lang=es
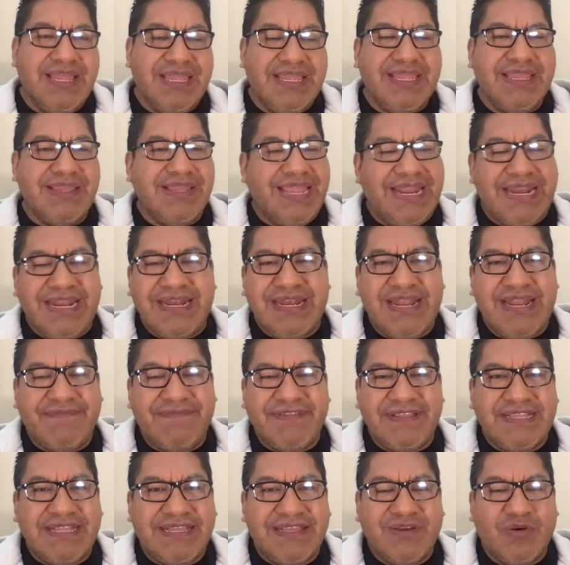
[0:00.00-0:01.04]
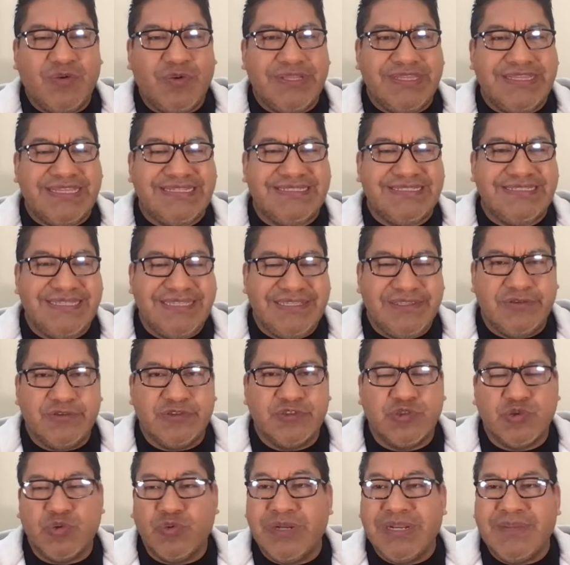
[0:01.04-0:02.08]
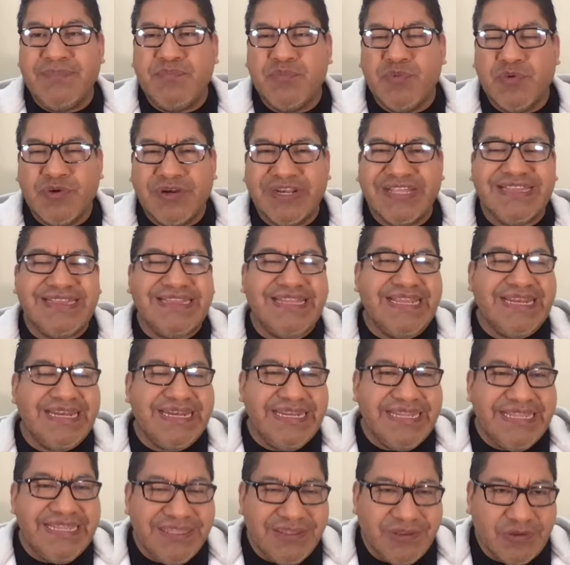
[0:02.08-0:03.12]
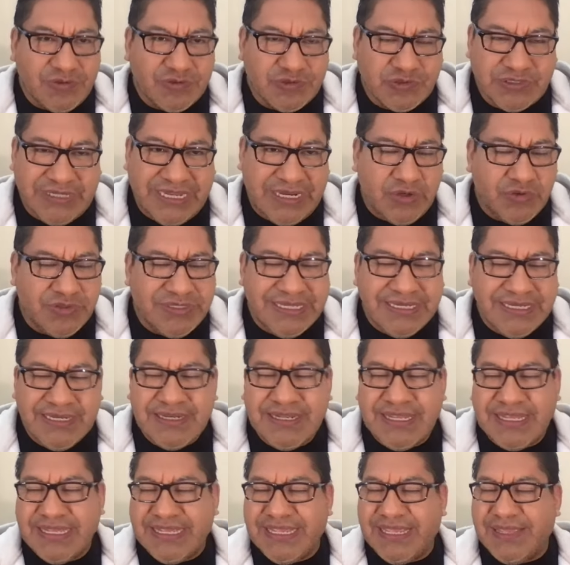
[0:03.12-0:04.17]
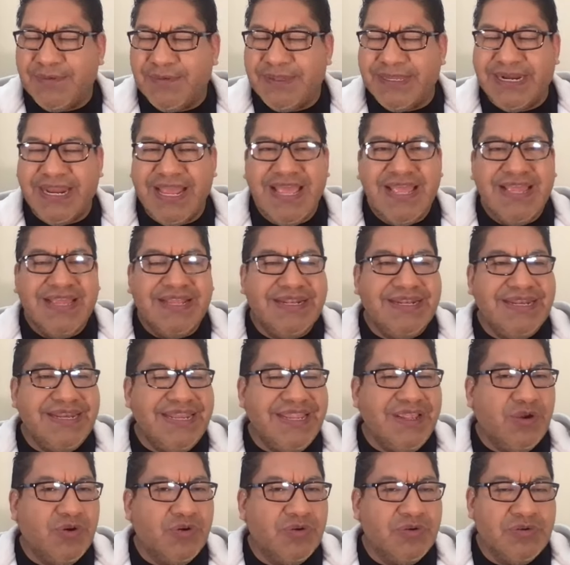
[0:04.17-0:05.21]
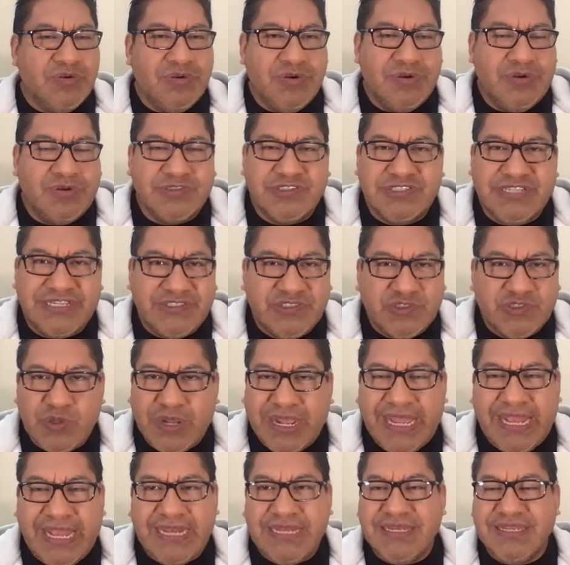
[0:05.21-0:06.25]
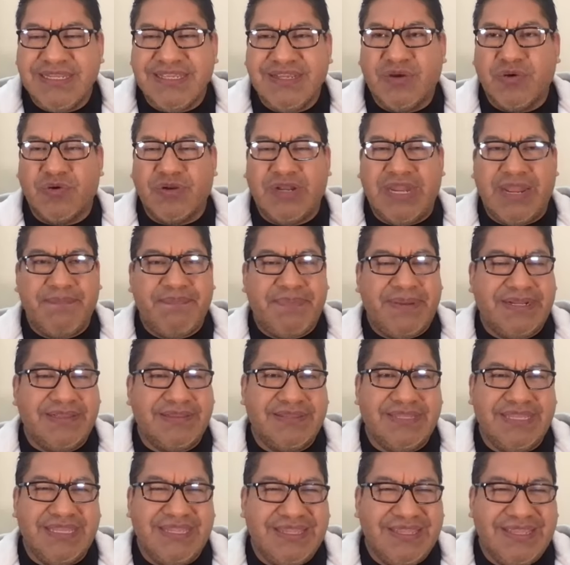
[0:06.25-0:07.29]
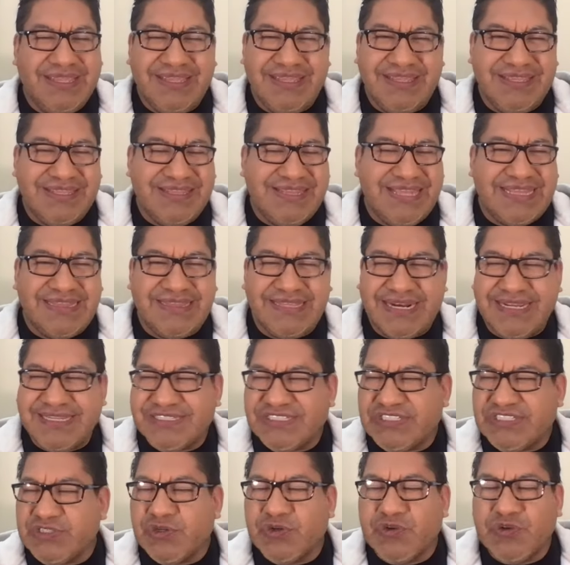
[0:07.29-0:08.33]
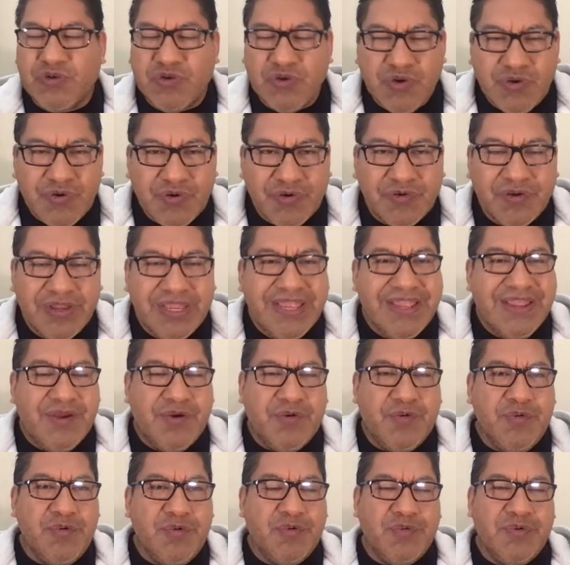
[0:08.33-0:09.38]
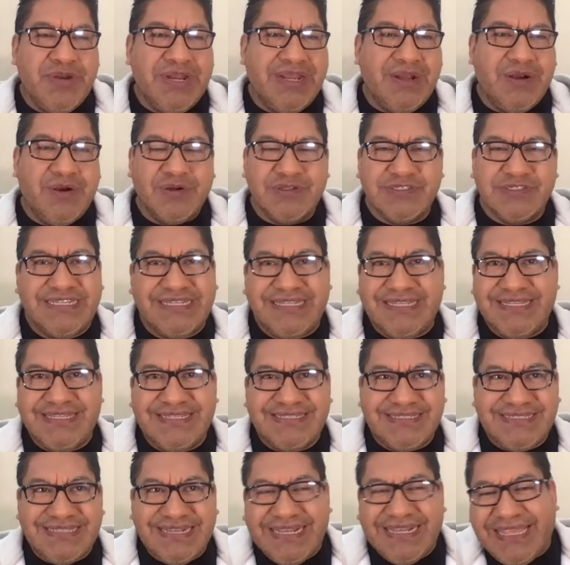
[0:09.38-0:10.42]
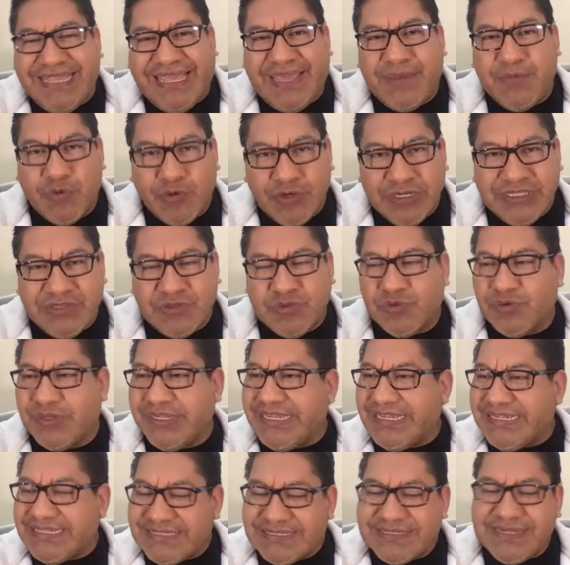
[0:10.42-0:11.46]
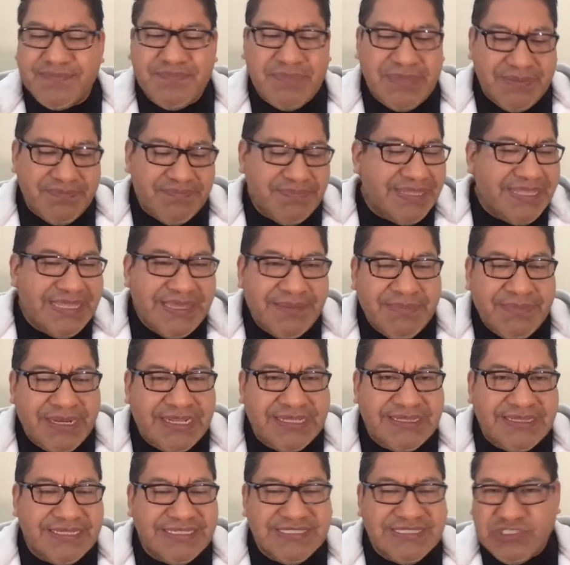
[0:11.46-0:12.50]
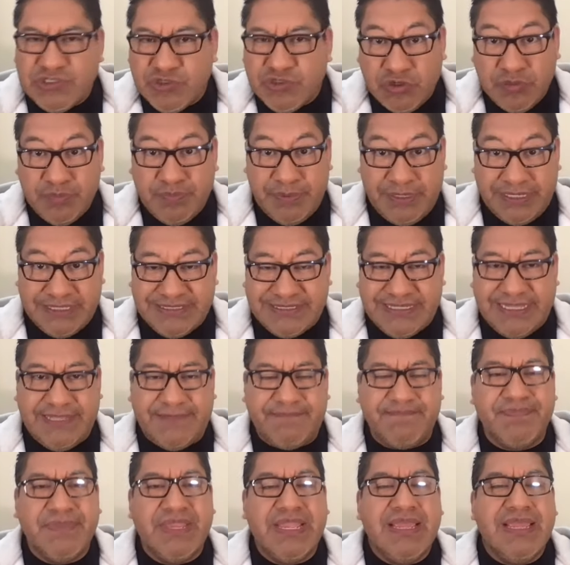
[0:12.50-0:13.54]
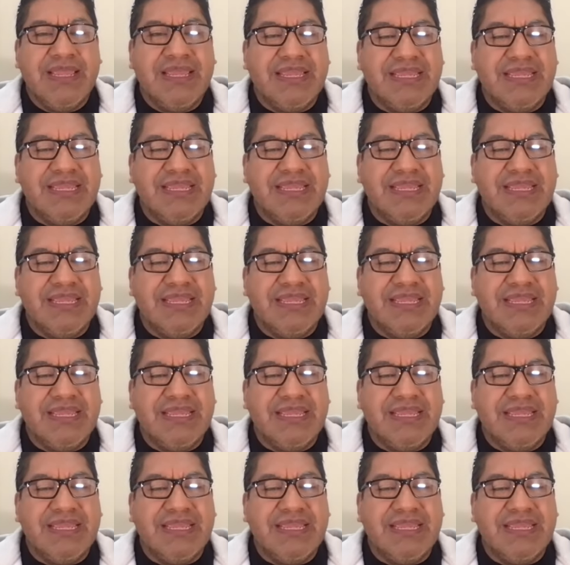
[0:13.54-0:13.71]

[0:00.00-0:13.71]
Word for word: Eh, eran a final de cuentas niños, un amor de niños, que no tiene nada que ver ni con lo sexual, ni con la parte eh, de atracción, no, una cosa de decir, qué bonito es, me, me llama la atención, pero hasta ahí